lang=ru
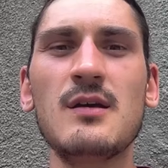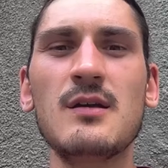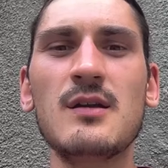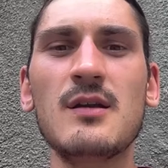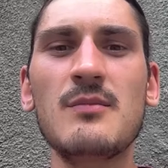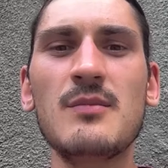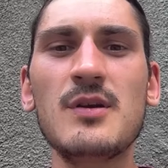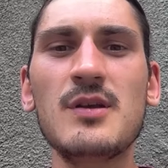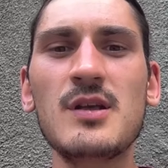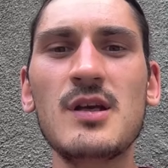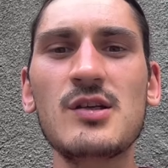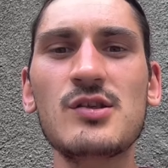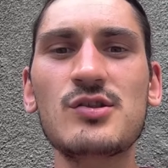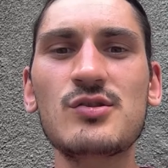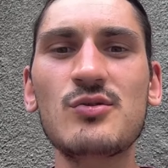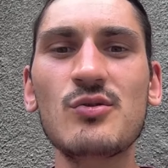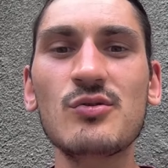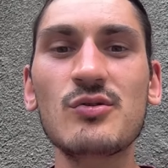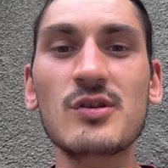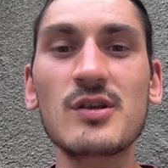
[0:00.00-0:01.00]
На меня
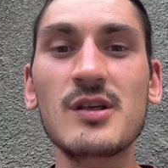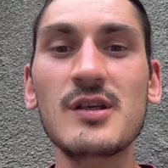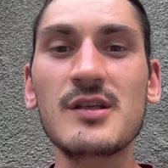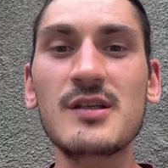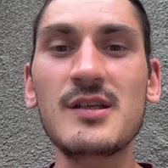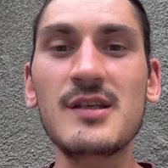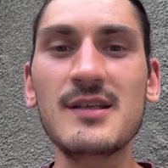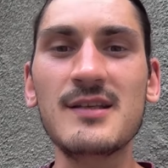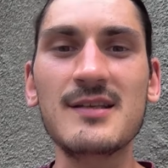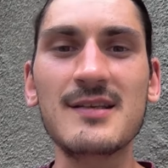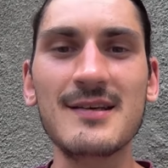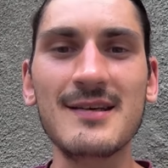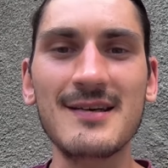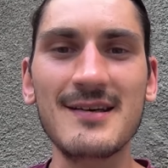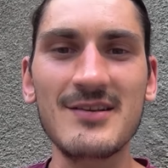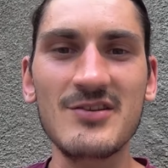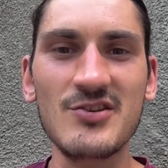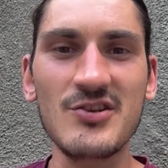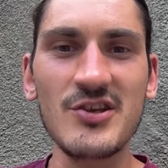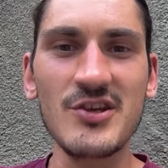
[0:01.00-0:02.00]
что-то летит,
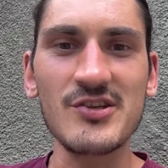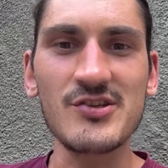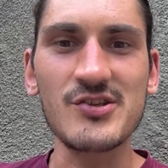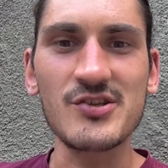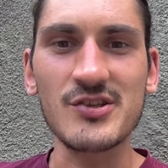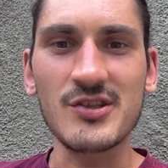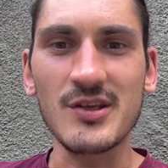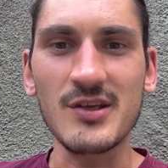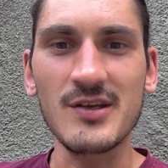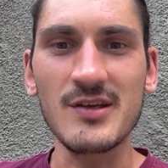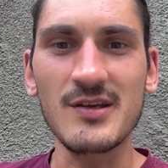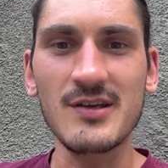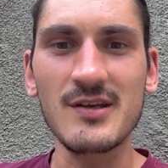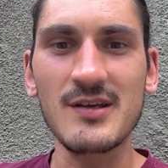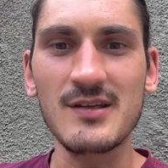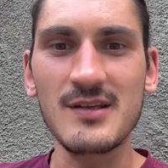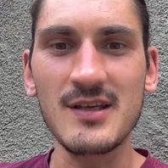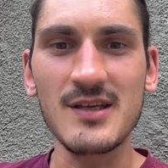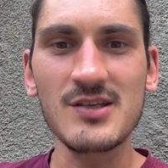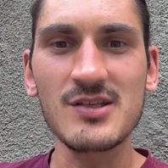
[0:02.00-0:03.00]
нечто –
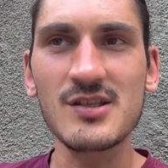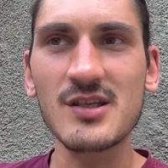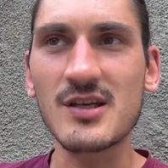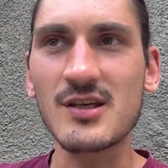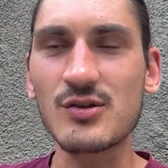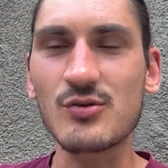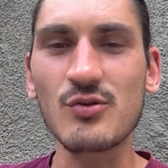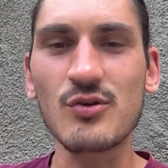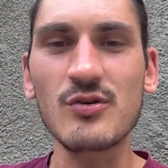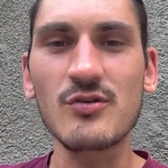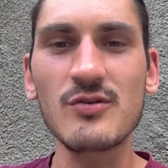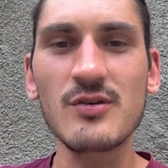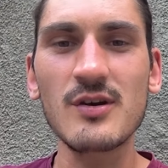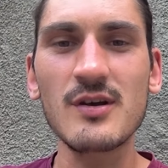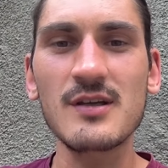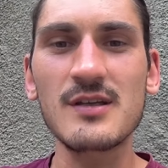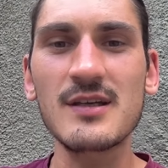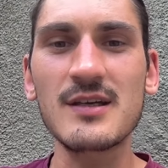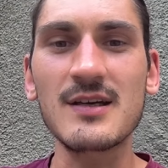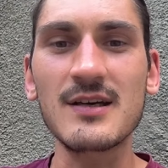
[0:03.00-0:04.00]
нечто, которого
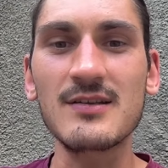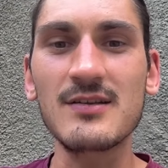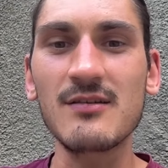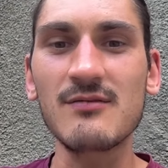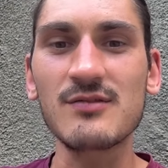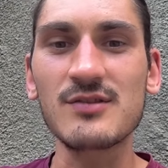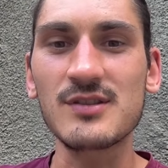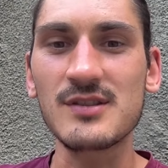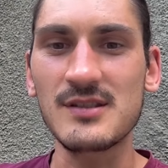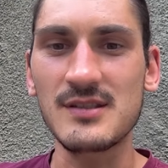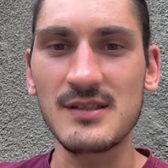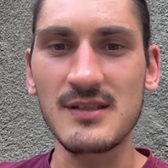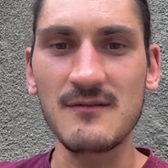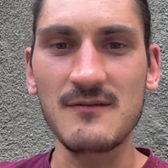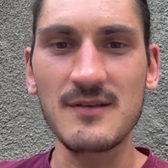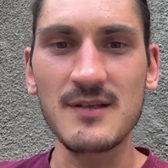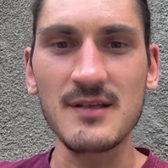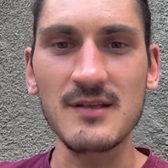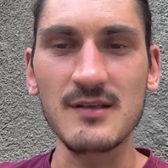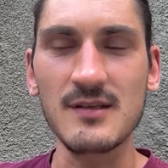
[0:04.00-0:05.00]
я никогда в жизни не
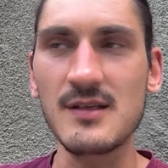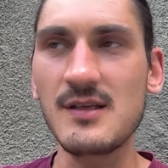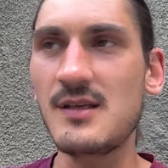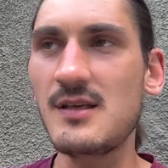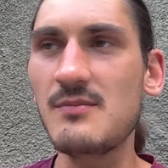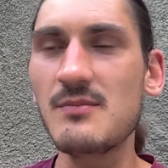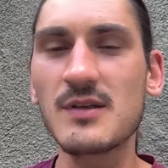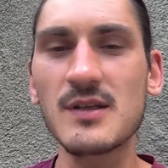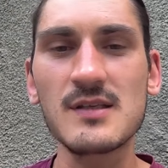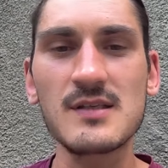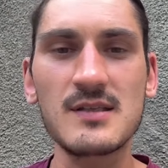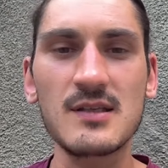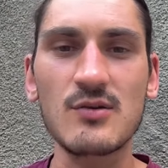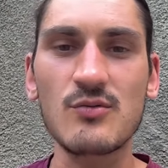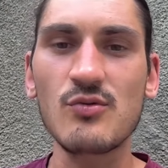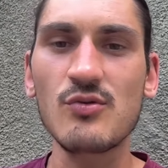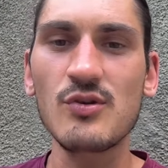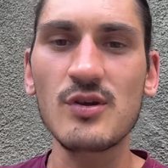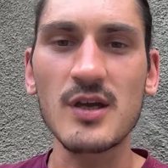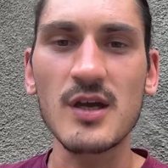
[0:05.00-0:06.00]
видел. И именно с
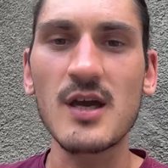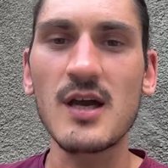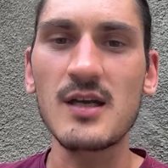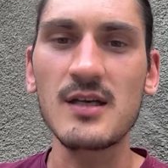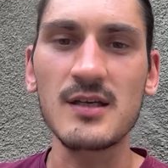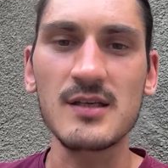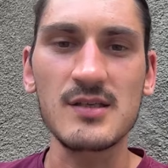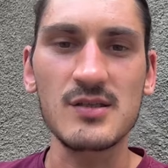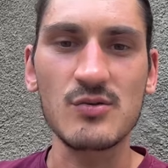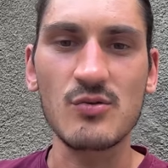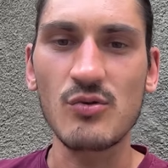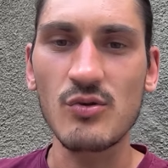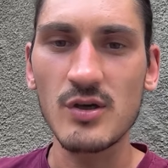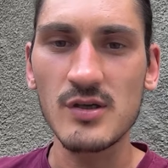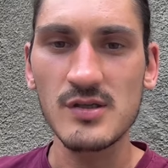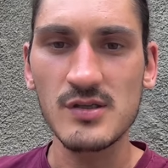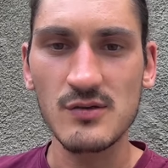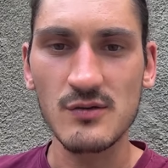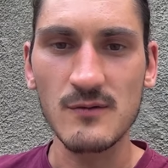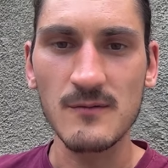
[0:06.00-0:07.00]
такой реальной
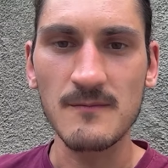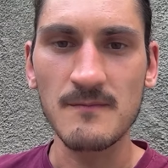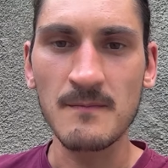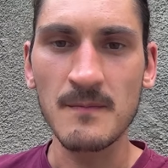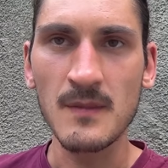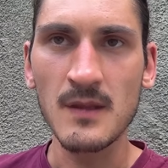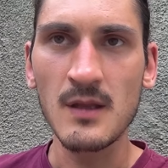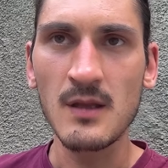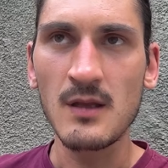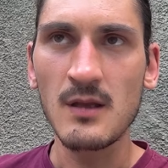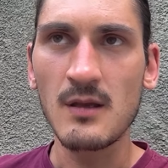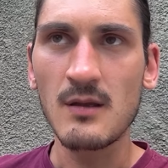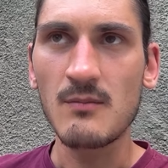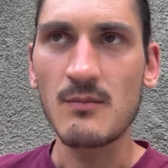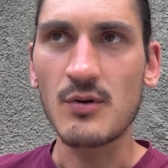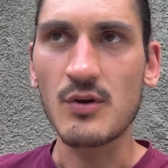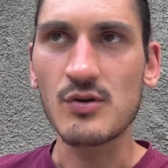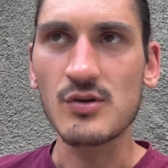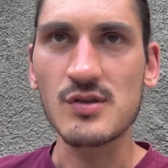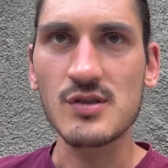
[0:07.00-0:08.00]
скоростью,
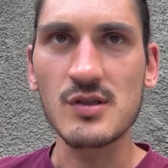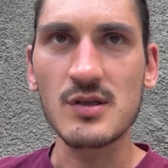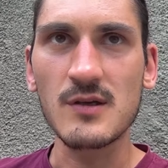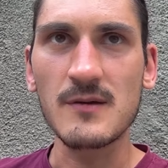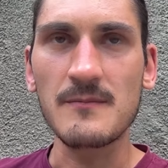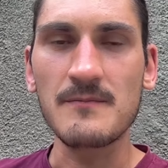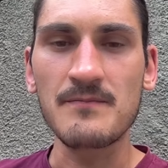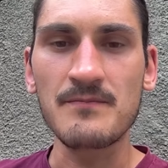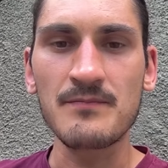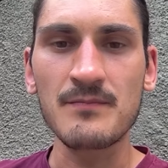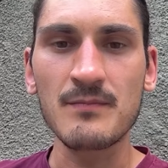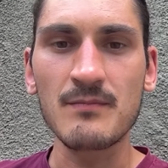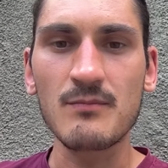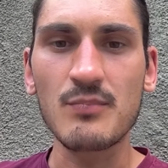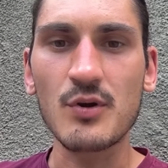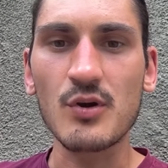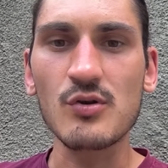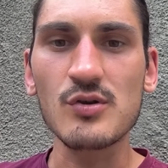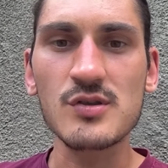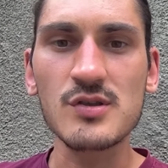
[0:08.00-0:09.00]
просто,
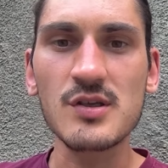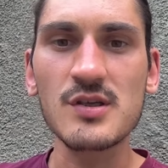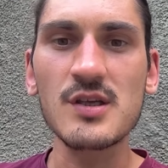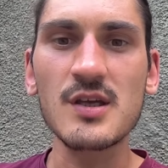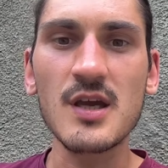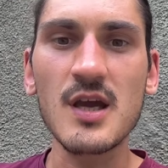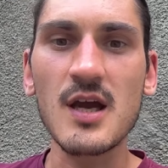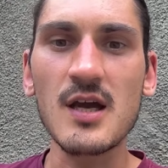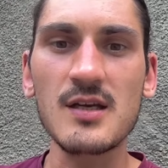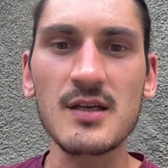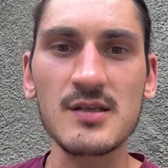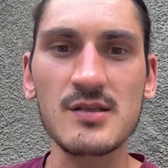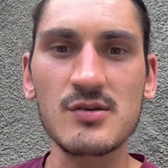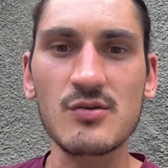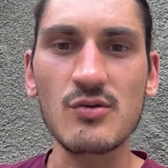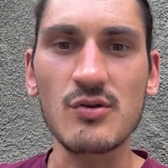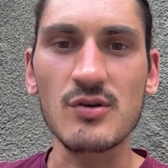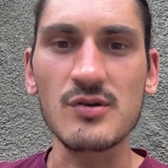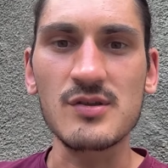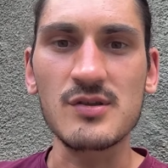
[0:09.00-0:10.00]
просто нереальной
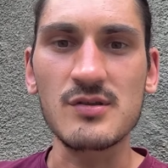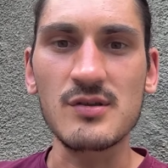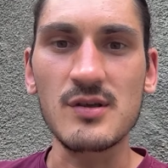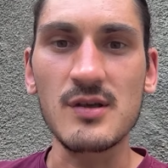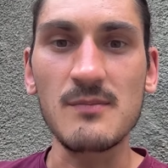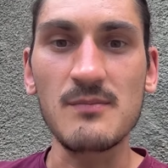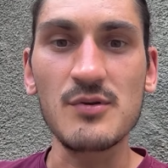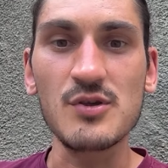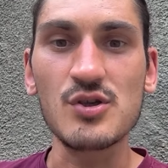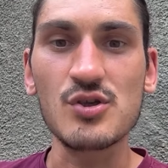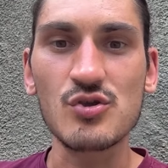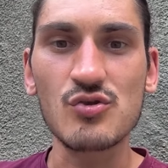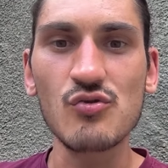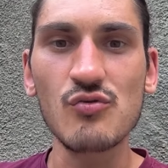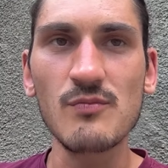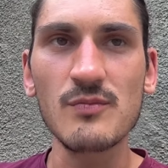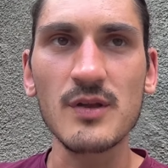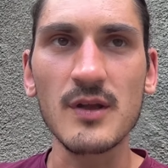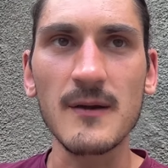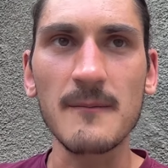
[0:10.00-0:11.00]
скоростью и
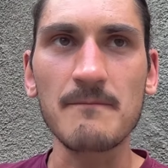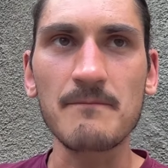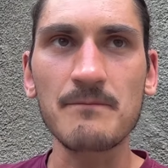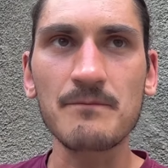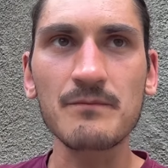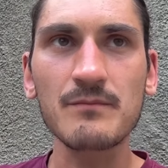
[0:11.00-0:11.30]
бесшумно.